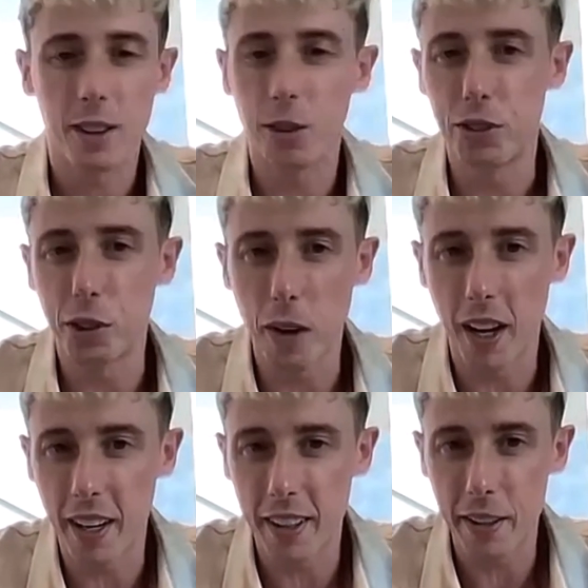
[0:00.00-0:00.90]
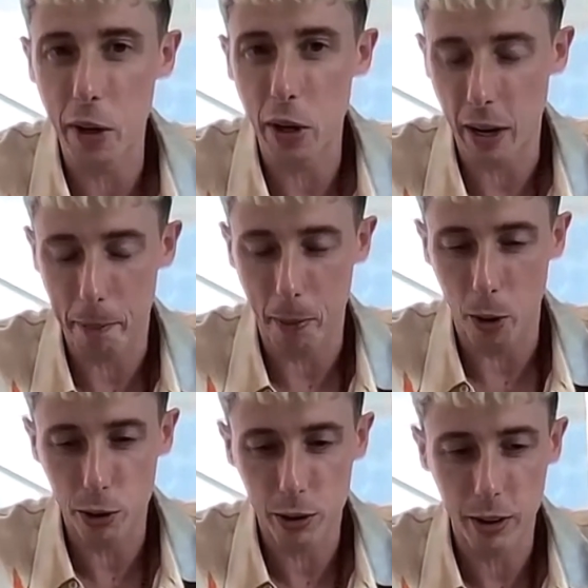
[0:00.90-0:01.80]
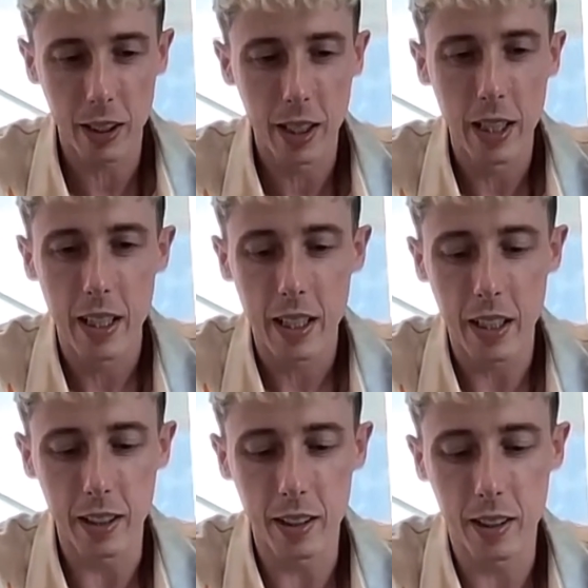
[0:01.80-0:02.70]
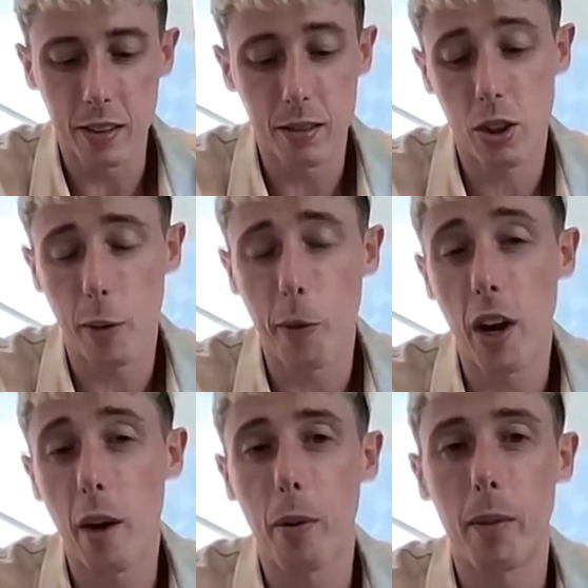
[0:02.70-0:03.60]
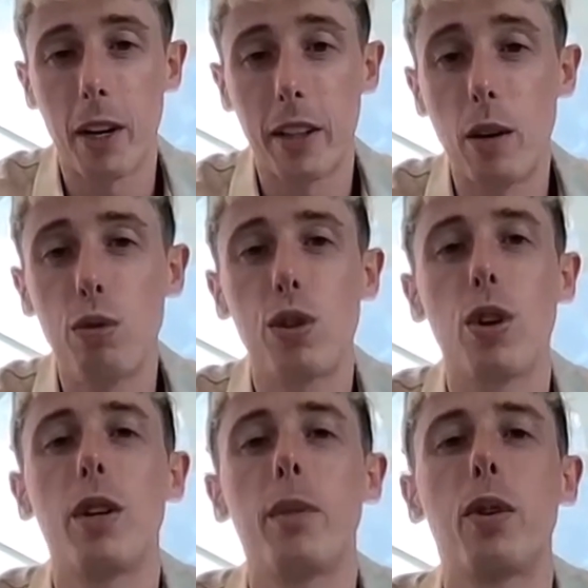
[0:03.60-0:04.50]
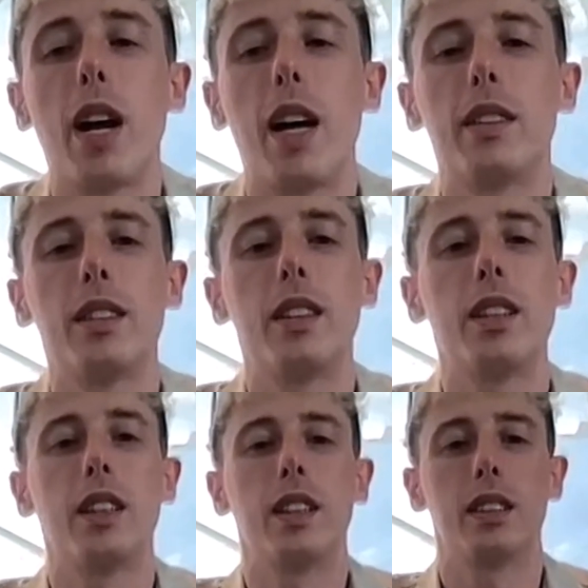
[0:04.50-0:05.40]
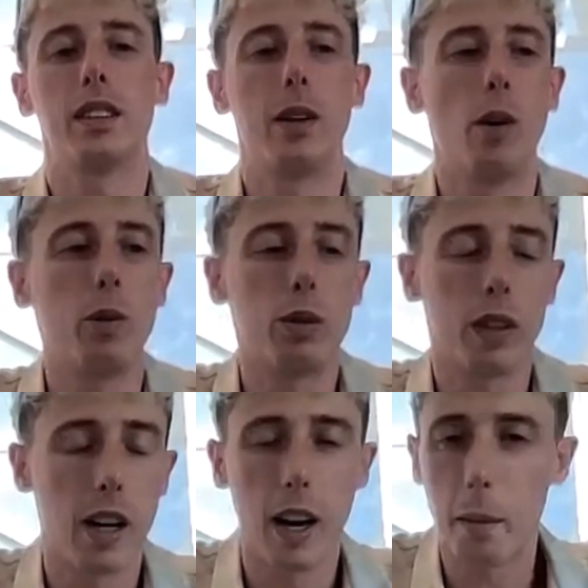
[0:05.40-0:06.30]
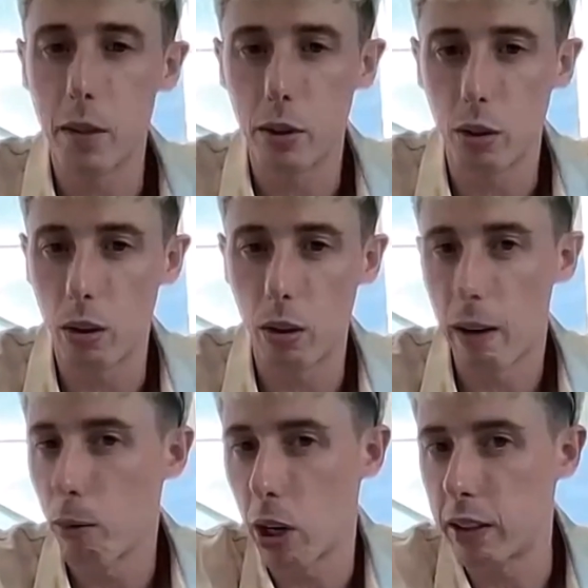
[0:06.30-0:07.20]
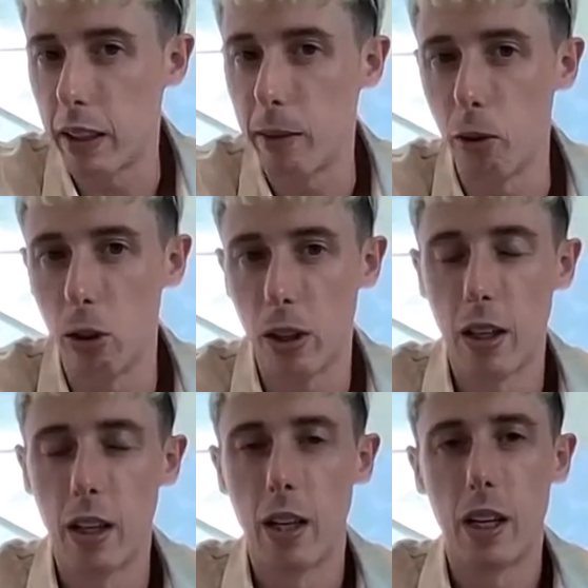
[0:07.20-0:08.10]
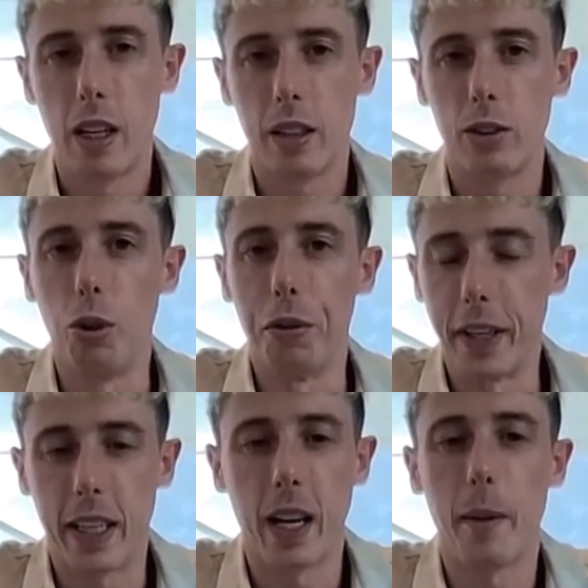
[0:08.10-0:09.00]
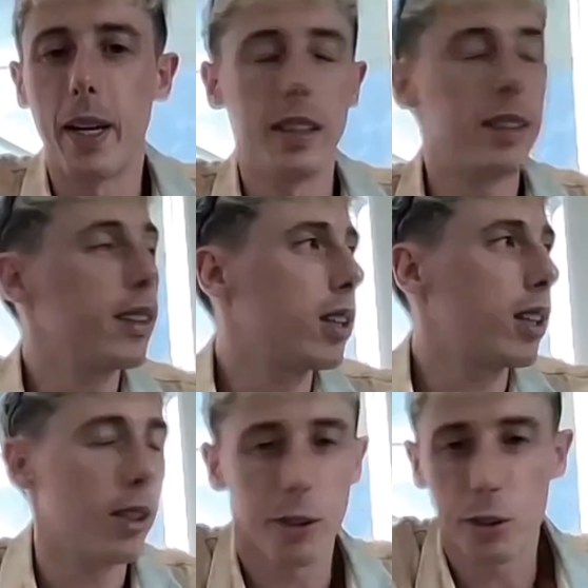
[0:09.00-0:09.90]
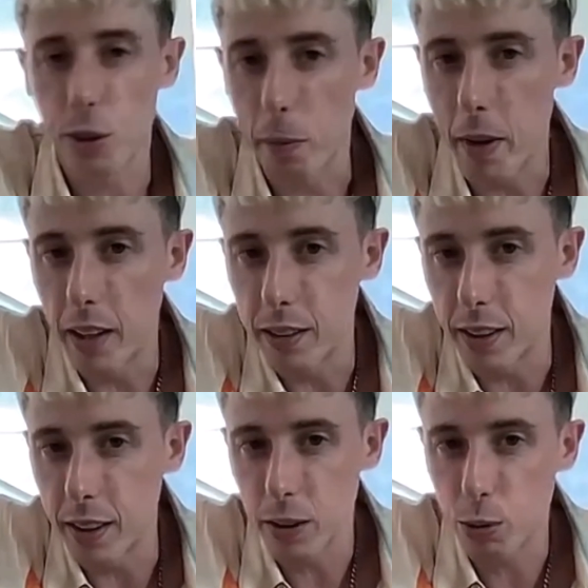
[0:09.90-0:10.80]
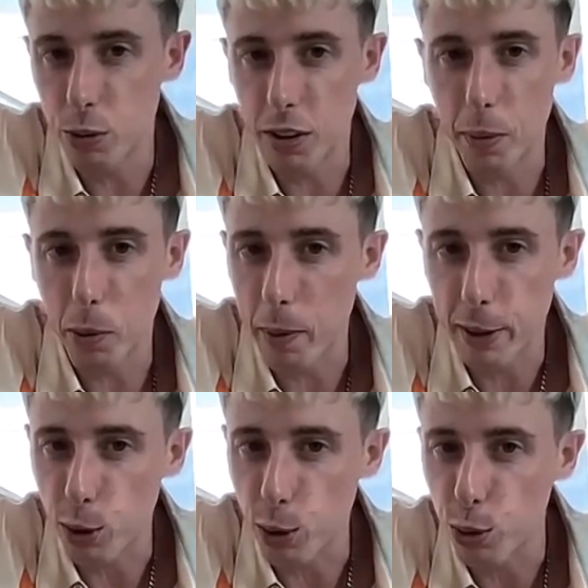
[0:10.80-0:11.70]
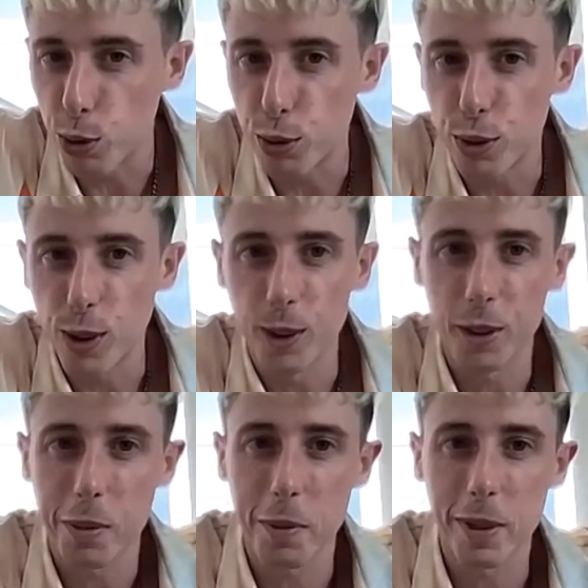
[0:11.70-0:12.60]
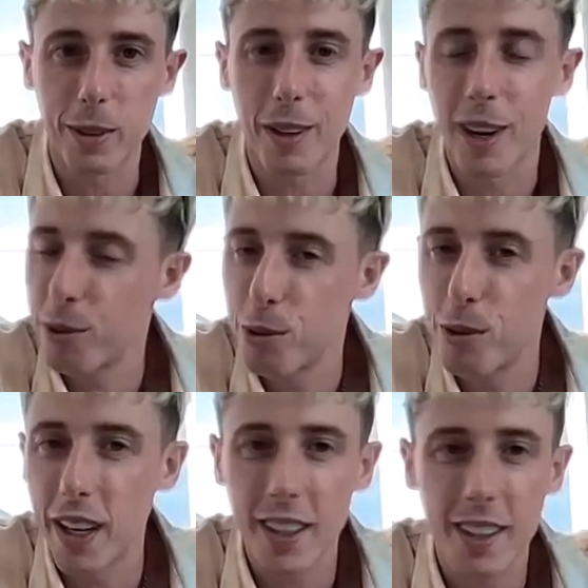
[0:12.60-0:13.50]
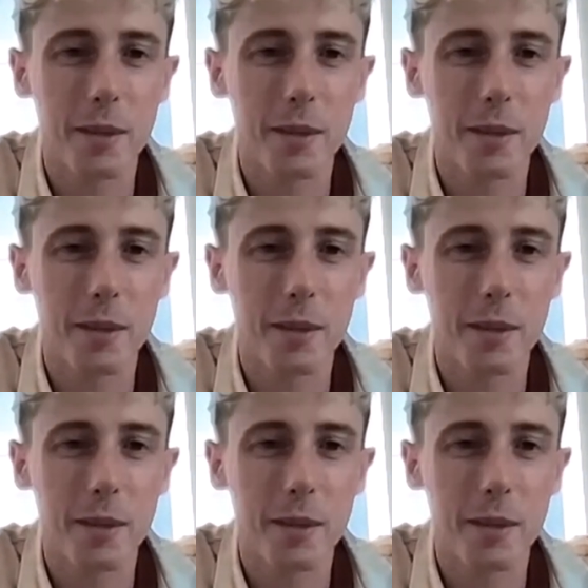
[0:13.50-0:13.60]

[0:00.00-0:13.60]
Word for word: continuare ad avere rapporti. Eh, diciamo che le, le, delusioni più grandi eh, le ho avute nell'ambito lavorativo, dove chiaramente cioè, nel nostro ambiente tutti ti promettono tutto, ti promettono la eh, luna. C'è pure una